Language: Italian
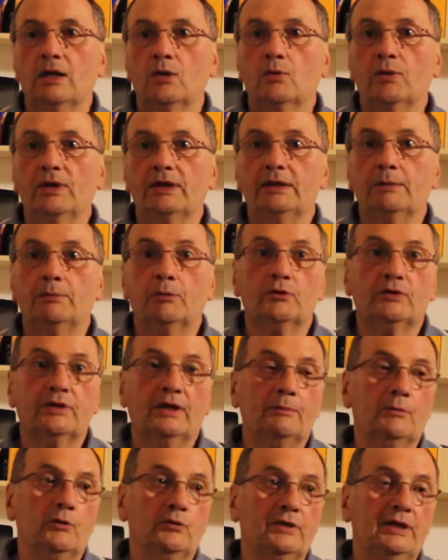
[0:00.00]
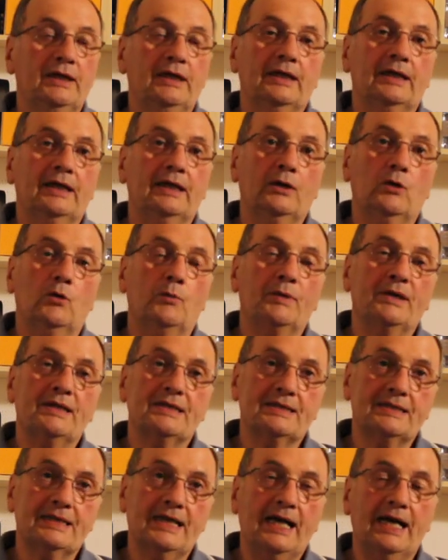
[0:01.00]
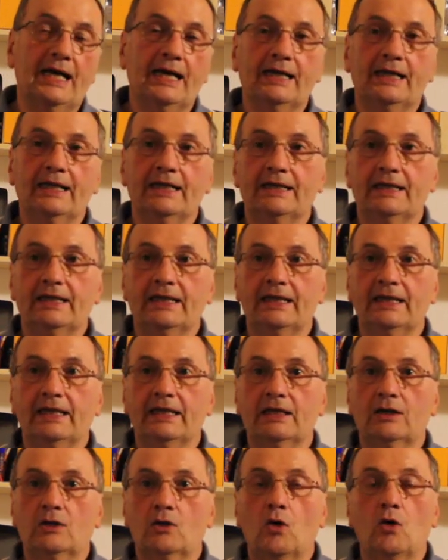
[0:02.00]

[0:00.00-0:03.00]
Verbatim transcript: Quindi potremmo dire o pensare che